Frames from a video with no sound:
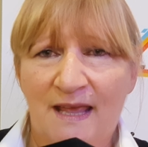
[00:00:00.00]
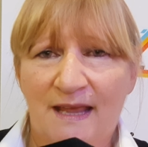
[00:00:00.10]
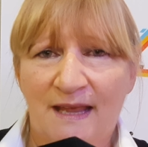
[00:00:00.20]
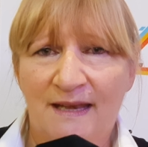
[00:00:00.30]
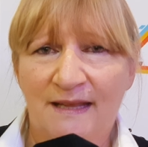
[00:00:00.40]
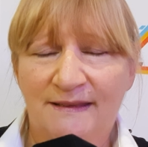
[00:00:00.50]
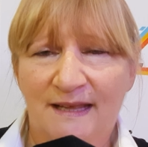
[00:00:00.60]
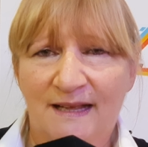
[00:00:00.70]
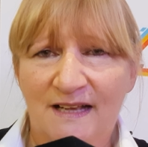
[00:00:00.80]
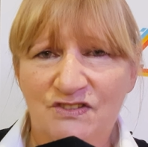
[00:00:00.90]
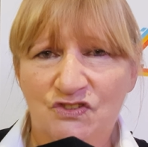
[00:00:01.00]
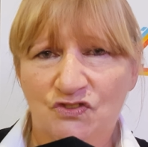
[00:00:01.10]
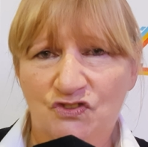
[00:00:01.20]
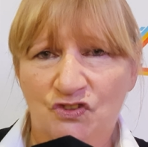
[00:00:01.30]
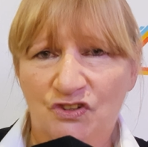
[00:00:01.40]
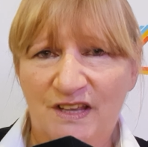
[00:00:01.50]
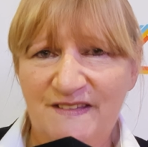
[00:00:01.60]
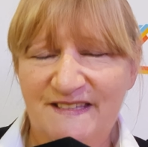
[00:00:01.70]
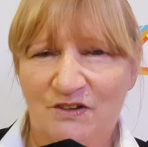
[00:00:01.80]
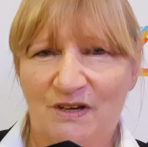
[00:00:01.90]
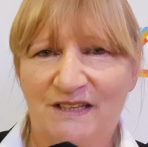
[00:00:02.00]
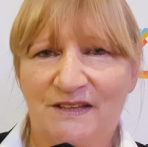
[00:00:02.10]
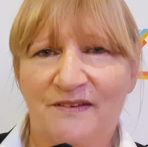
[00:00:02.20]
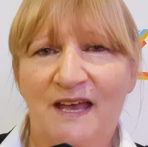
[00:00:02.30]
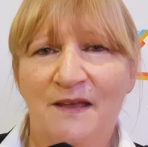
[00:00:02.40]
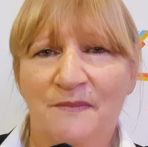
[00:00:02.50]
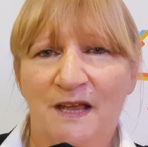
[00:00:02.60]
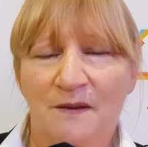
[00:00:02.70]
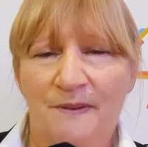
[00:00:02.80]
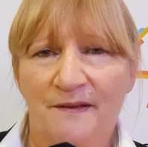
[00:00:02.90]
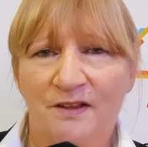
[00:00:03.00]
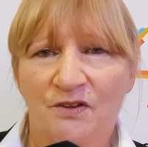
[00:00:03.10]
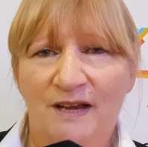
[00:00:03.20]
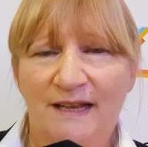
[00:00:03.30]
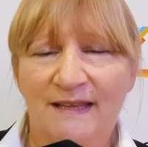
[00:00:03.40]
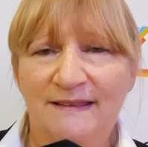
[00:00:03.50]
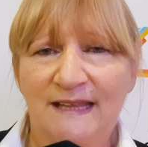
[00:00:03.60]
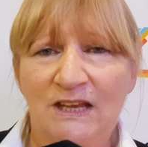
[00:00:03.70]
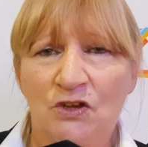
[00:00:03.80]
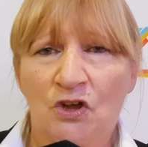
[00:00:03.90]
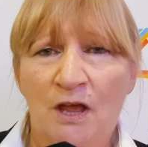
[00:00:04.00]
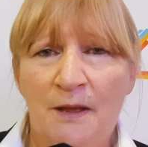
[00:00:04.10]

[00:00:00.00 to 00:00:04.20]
en este caso son 15 colectividades más el pabellón argentino,